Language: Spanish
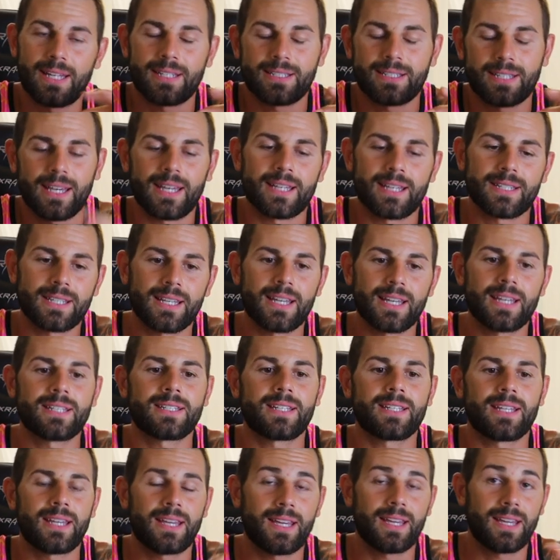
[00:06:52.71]
ese, ese,
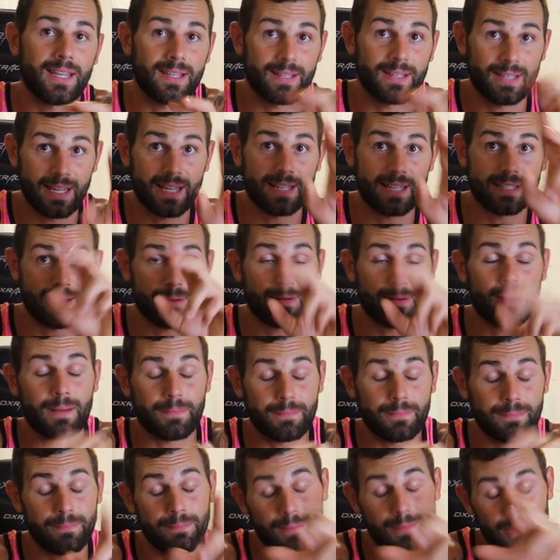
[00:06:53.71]
ese,
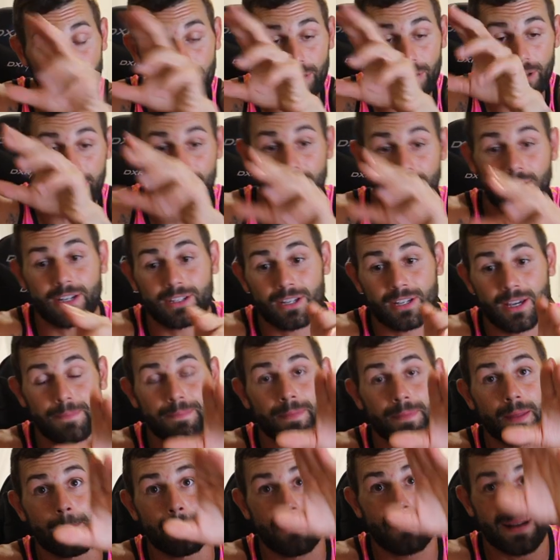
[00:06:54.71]

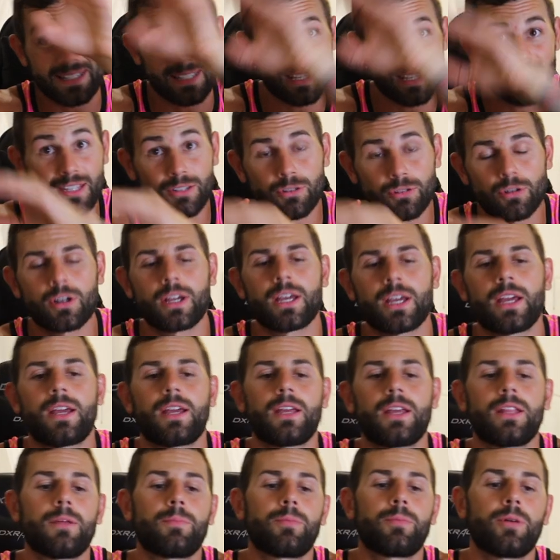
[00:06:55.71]
ese, bachecito que,
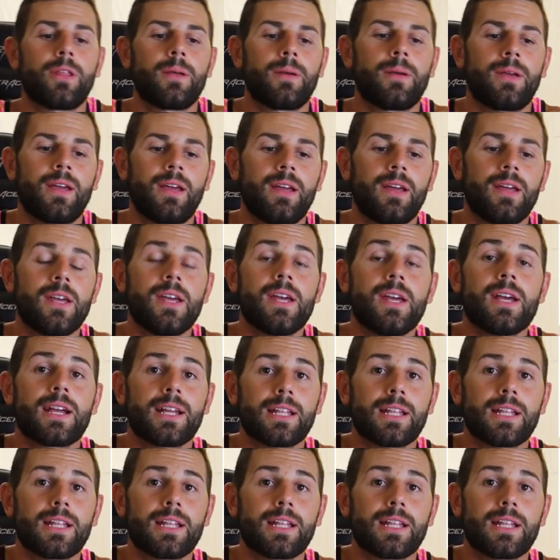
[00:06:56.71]
que, te puede,